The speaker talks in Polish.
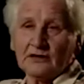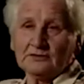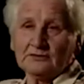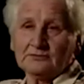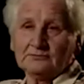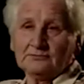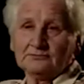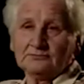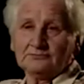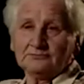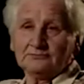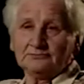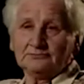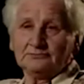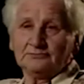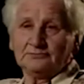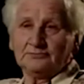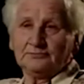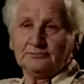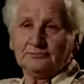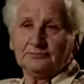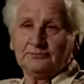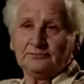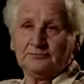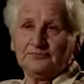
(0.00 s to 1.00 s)
Mówiła
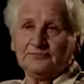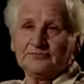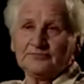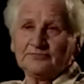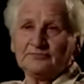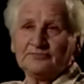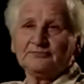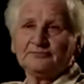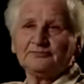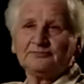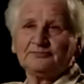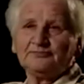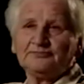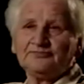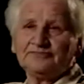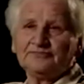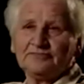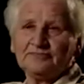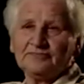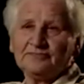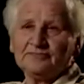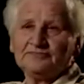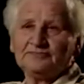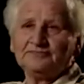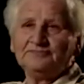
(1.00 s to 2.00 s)
Pani, że była jakaś
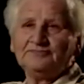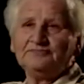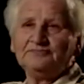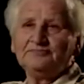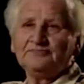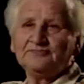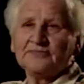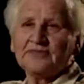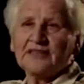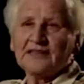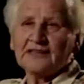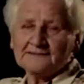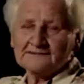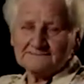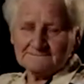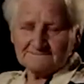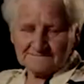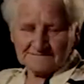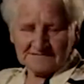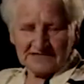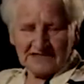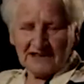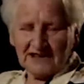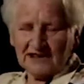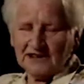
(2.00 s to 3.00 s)
egzekucja masowa.
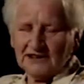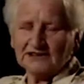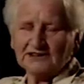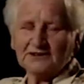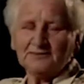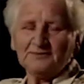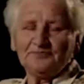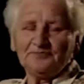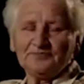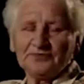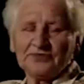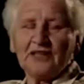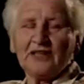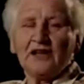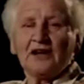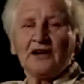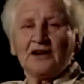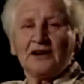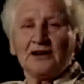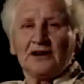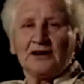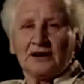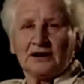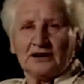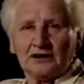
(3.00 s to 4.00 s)
Tak. Co to było?
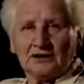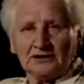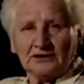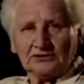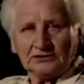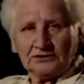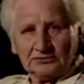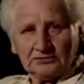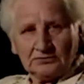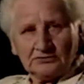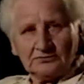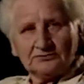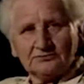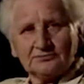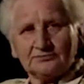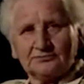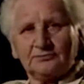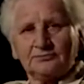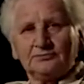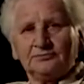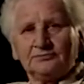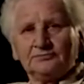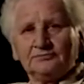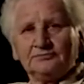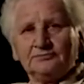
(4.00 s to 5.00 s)
Na jakim tle?
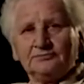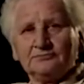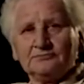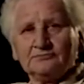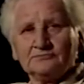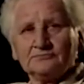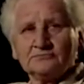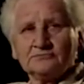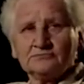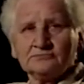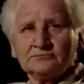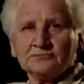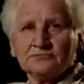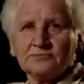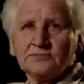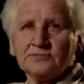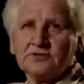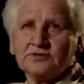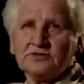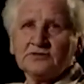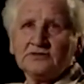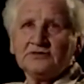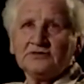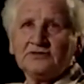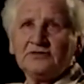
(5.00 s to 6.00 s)

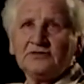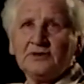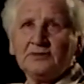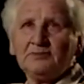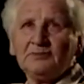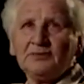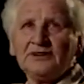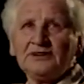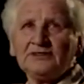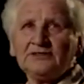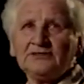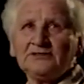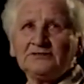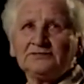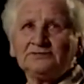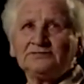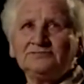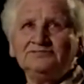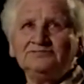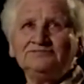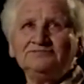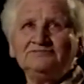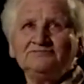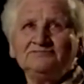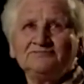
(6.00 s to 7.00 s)
No wie Pan, no,
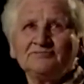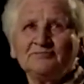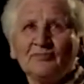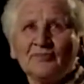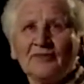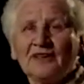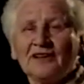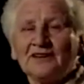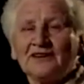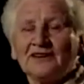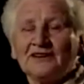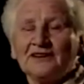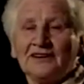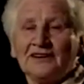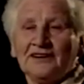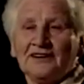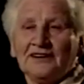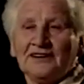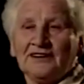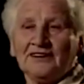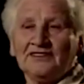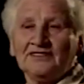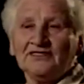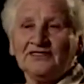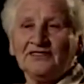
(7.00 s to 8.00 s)

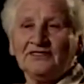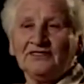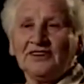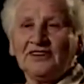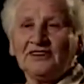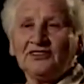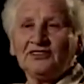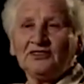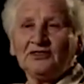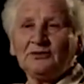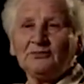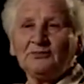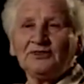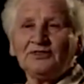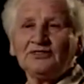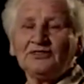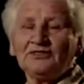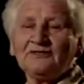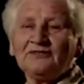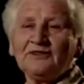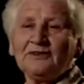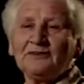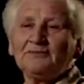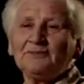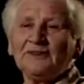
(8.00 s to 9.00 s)
nie wiadomo,
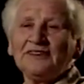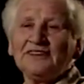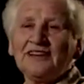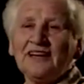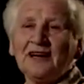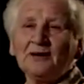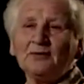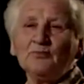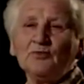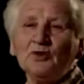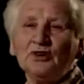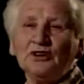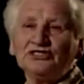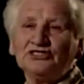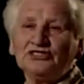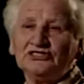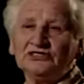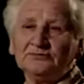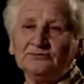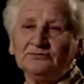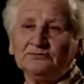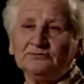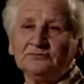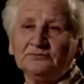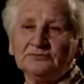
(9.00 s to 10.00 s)
no wie Pan, jak
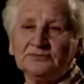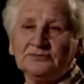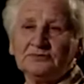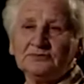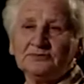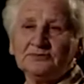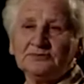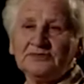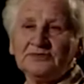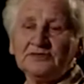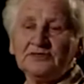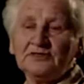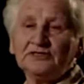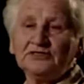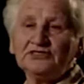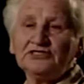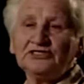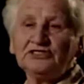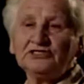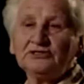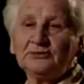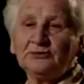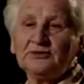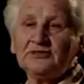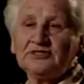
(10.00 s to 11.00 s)
młodzi. No,
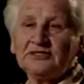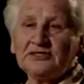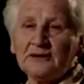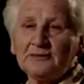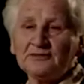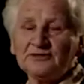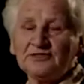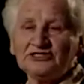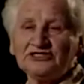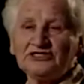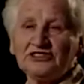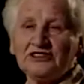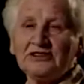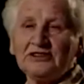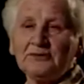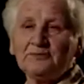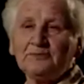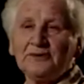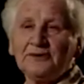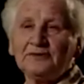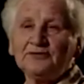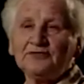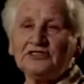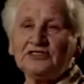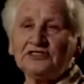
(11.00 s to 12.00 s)
oni sobie tam chcieli
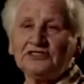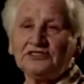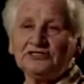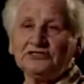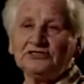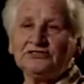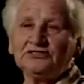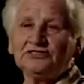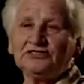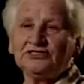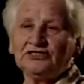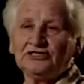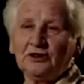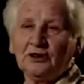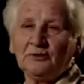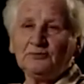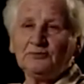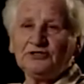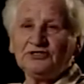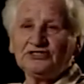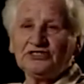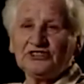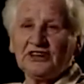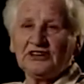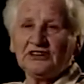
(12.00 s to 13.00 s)
pewnie
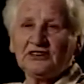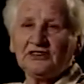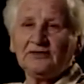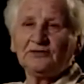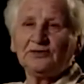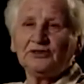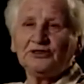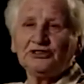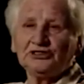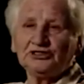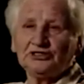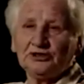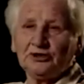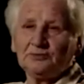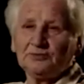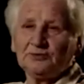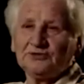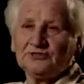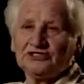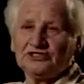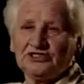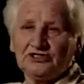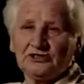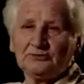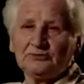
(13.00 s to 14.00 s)
zrobić takie wojsko
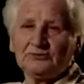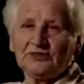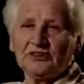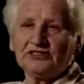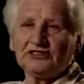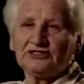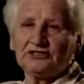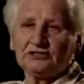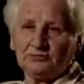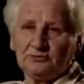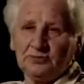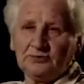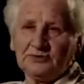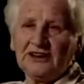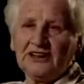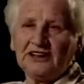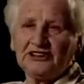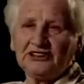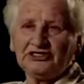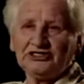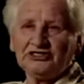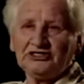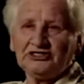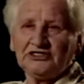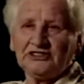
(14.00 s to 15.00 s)
podziemne, czy
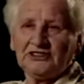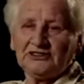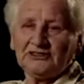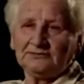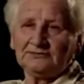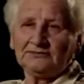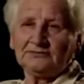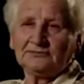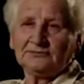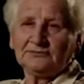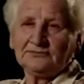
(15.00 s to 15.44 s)
Polacy, nie?